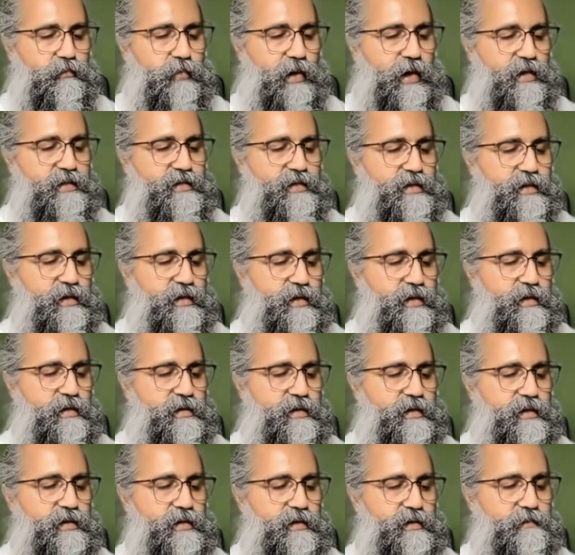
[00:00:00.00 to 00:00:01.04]
बात यह है
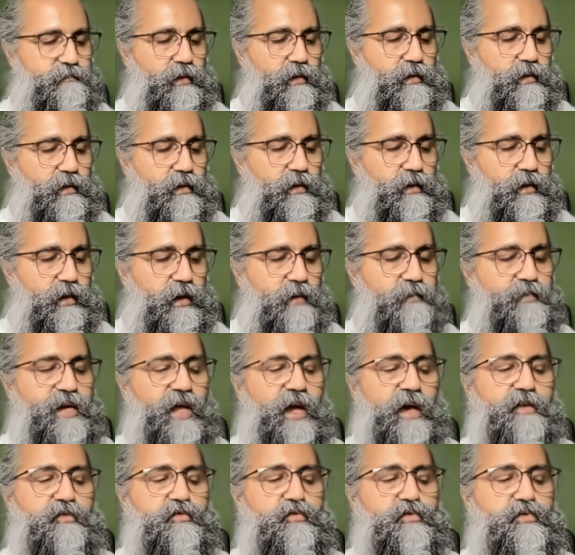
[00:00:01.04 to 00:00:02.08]
कि हम
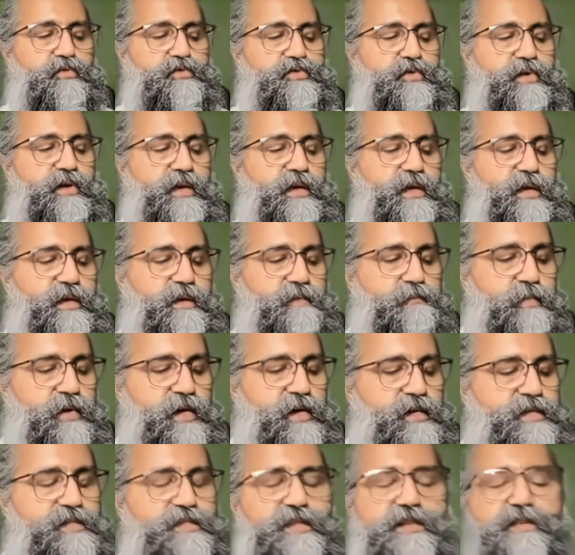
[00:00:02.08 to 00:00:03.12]
टैरो को जो है एक
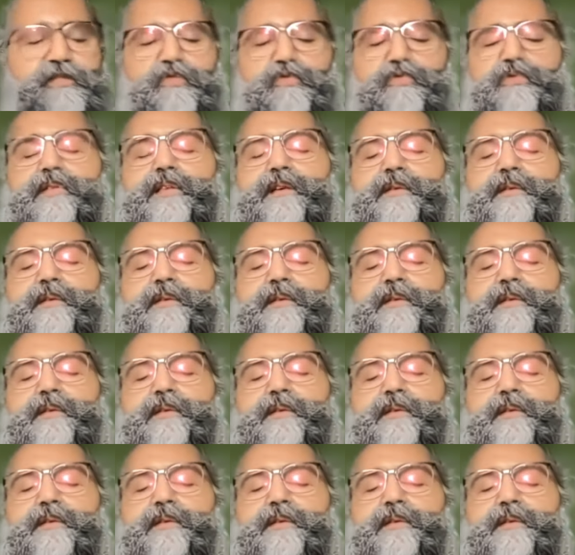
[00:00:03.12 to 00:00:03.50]
प्रिडिक्शन टूल